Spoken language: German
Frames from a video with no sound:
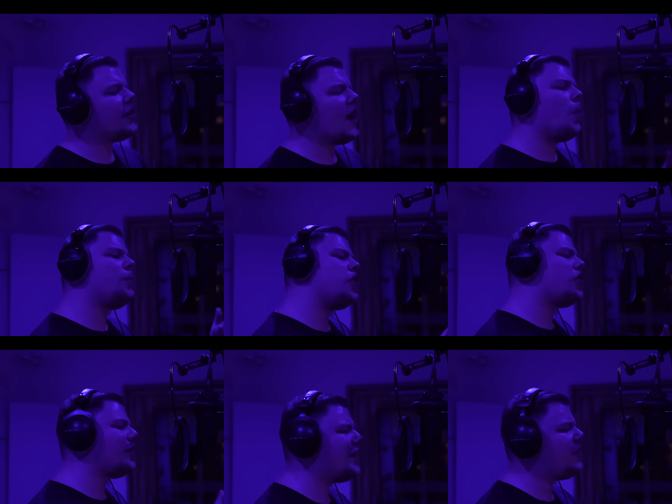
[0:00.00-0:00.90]
glauben
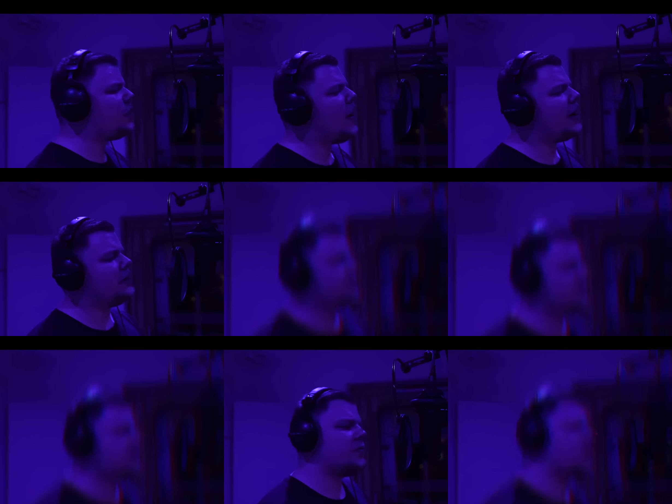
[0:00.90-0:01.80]
nicht an diesen Mann.
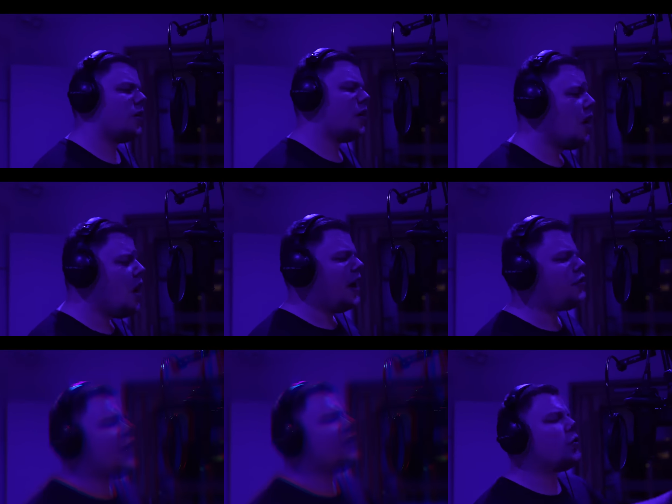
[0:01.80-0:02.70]

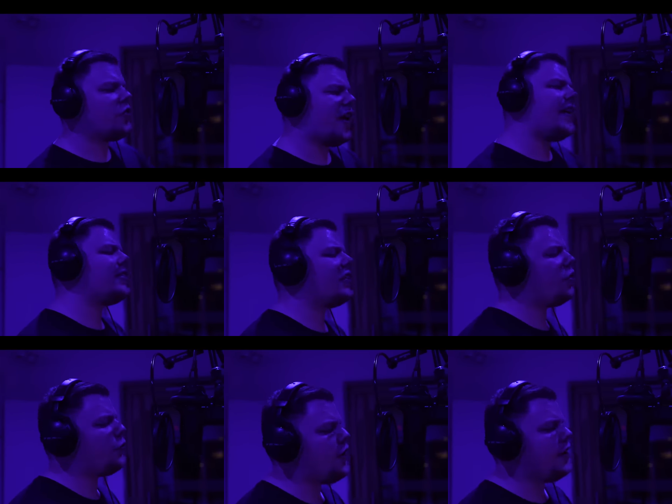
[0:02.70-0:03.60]
Ich werd euch zeigen, dass
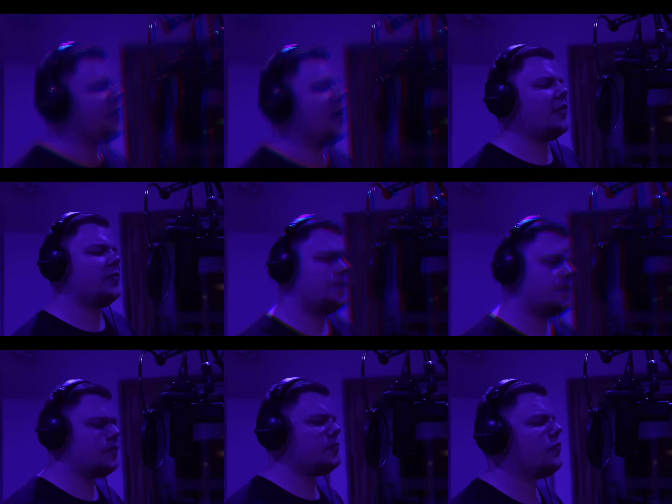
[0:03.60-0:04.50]
ich fliegen kann.
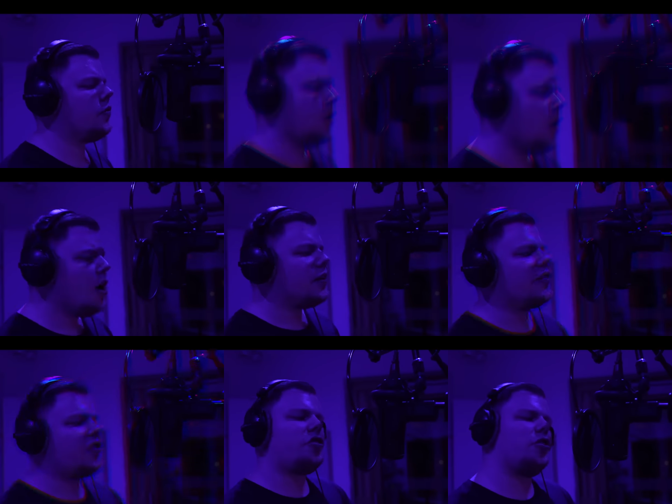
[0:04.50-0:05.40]

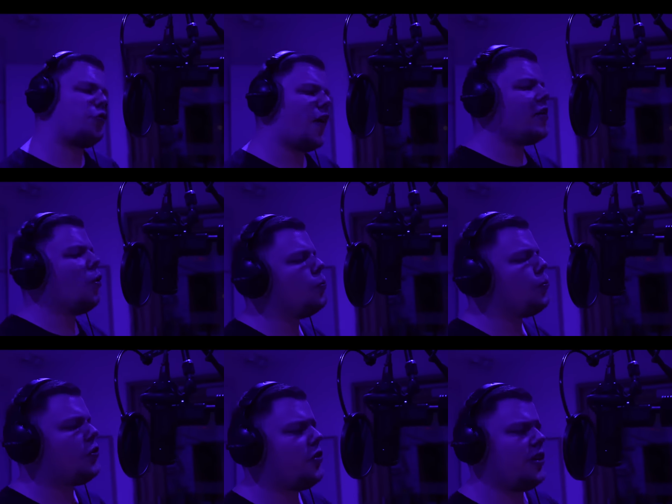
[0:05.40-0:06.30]
Dass ich den Schweinehund
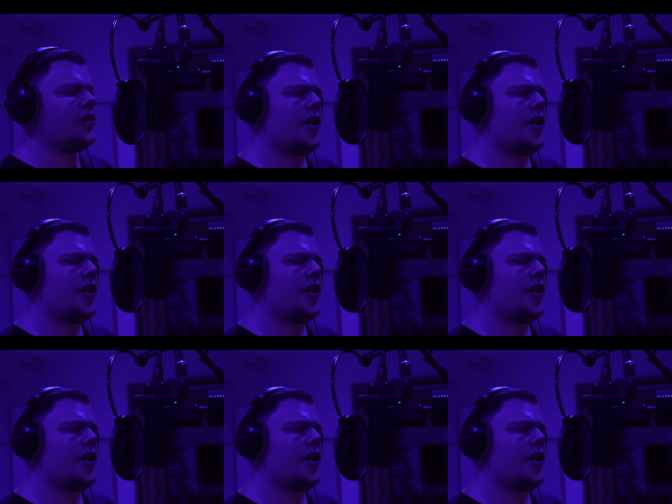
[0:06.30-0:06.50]
besiegen